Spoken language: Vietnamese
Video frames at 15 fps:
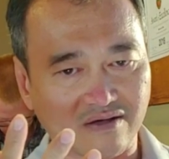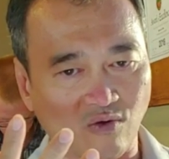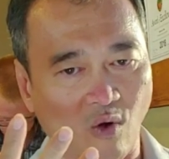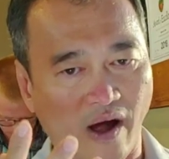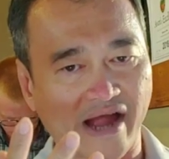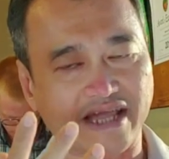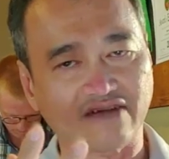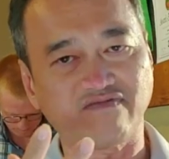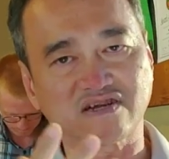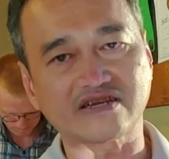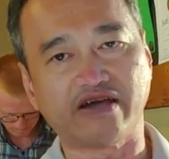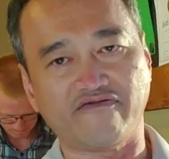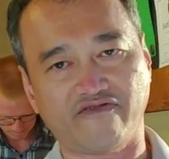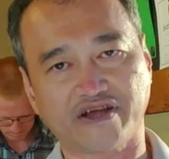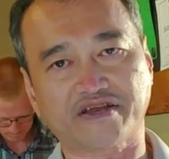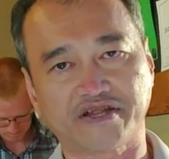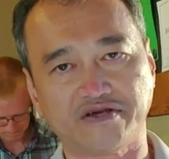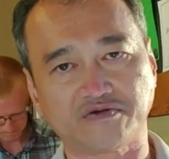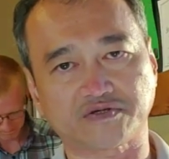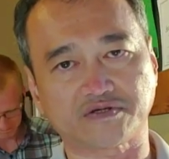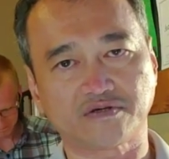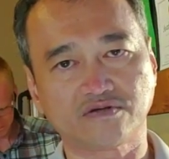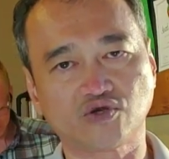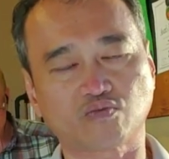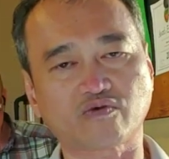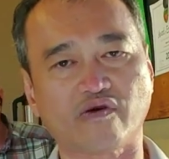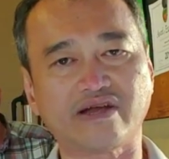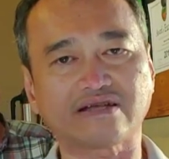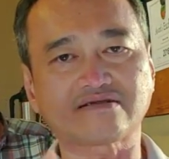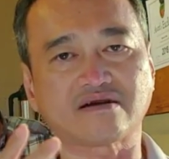ngoài cái vấn đề fake news, chúng
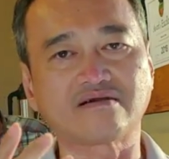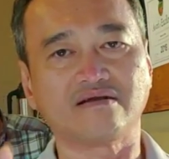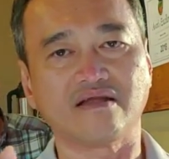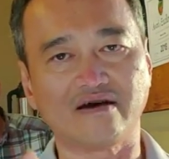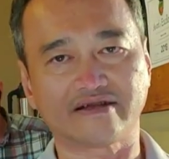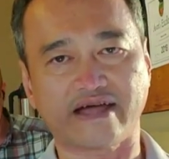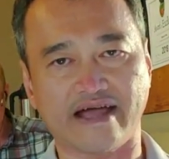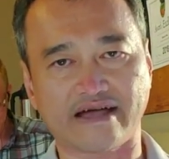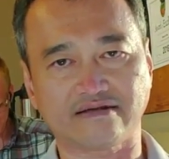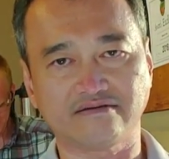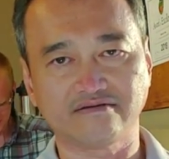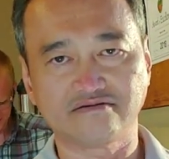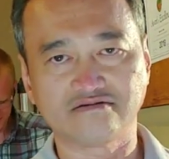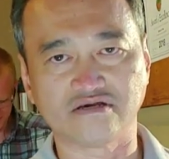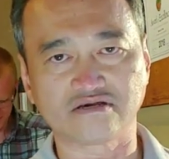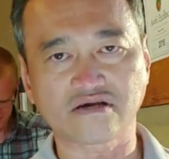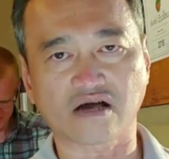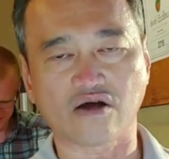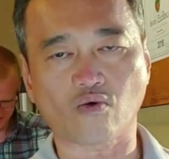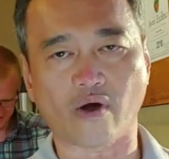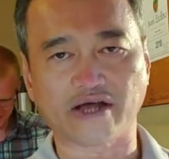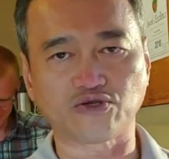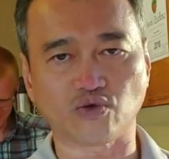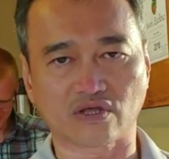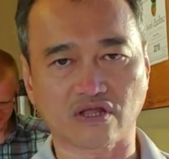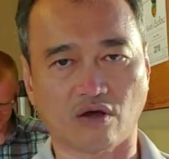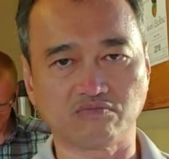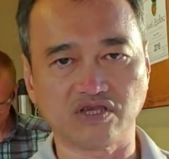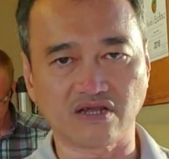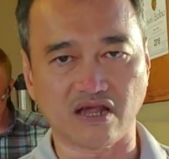tôi đã từng lên án những cơ quan truyền
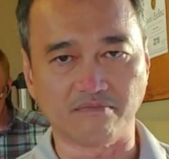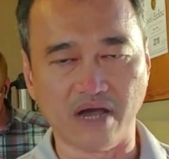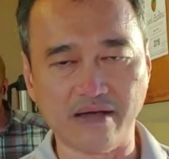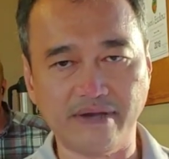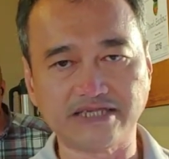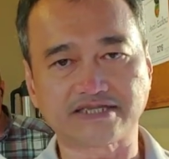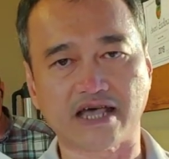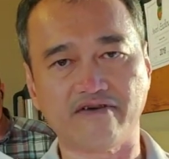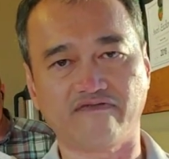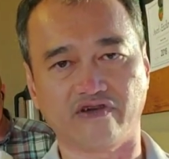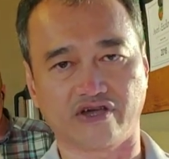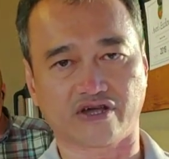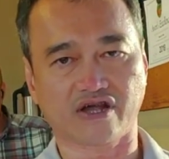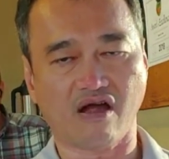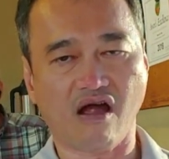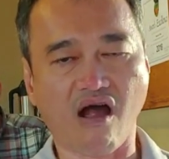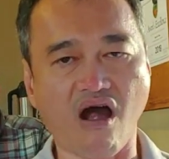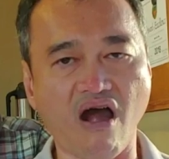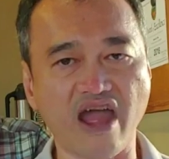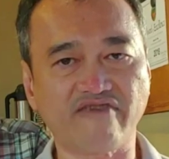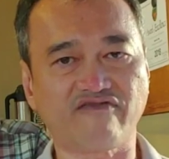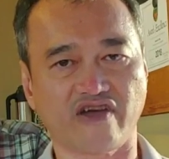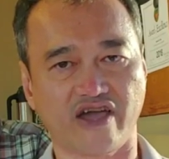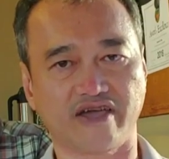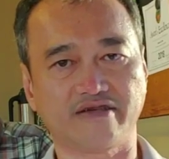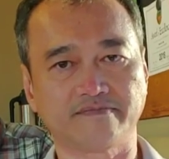thông như là B B C Việt, R F A.